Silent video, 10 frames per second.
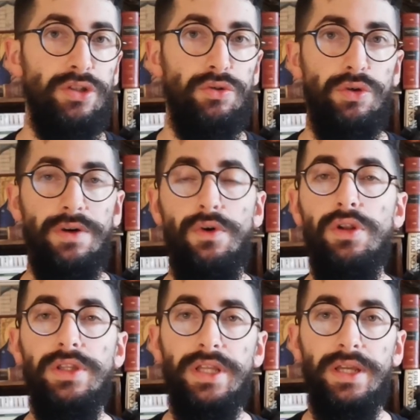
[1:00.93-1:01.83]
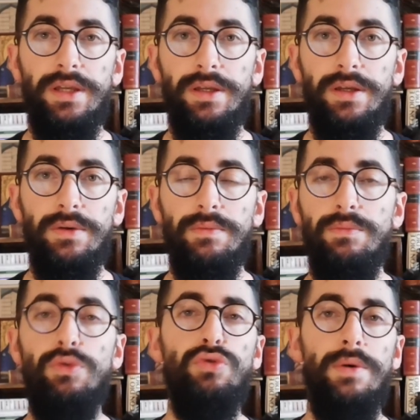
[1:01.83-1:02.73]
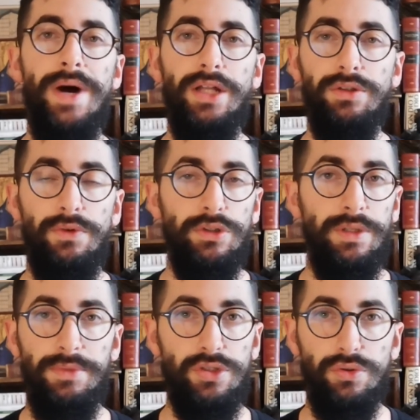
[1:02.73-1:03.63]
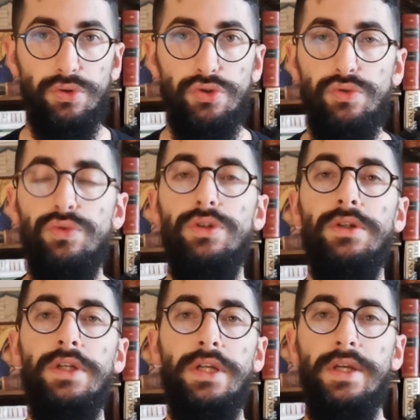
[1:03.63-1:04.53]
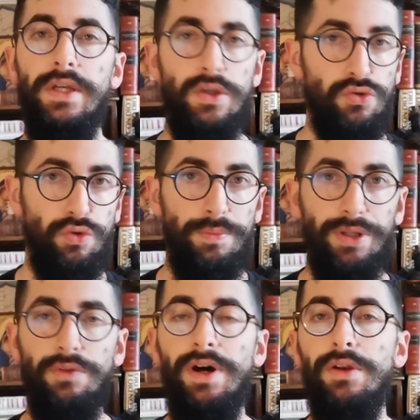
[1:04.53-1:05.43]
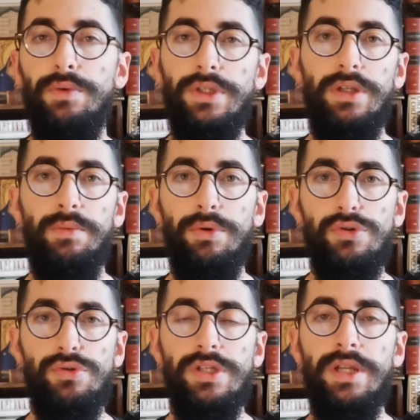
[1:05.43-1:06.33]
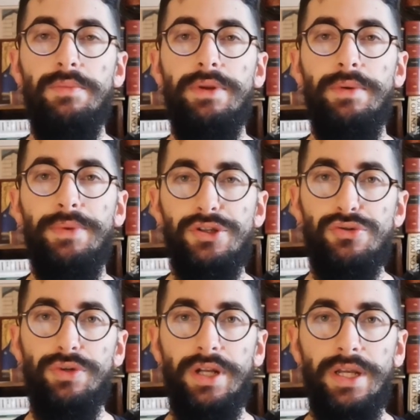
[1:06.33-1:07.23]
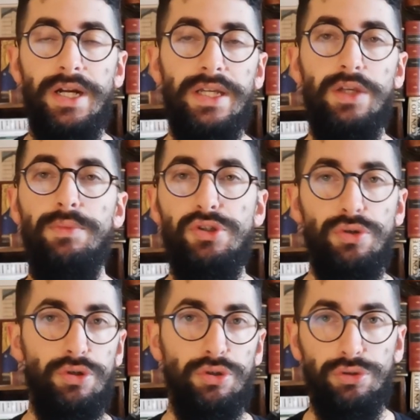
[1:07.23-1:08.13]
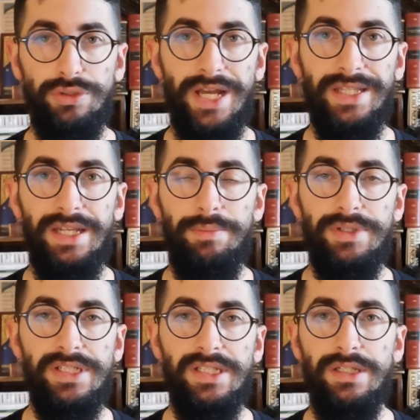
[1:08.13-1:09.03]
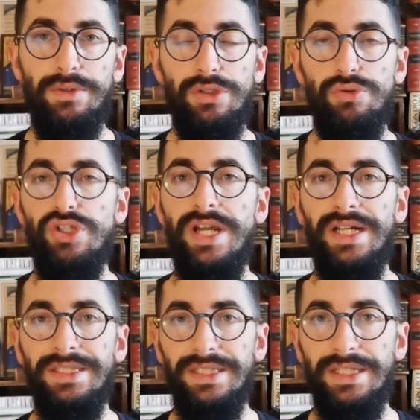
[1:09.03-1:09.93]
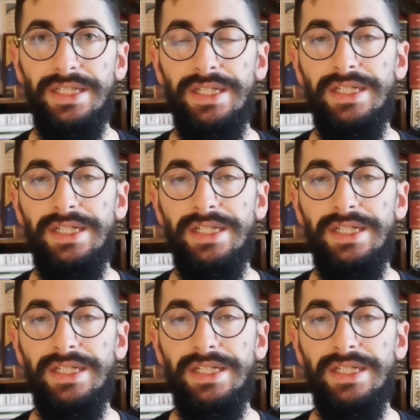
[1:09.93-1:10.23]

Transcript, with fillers: santo a volte molto amato, a volte misconosciuto. Io sono padovano e quindi lo posso dire in prima persona. Anch'io mi sono accorto tardi della presenza di questo gigante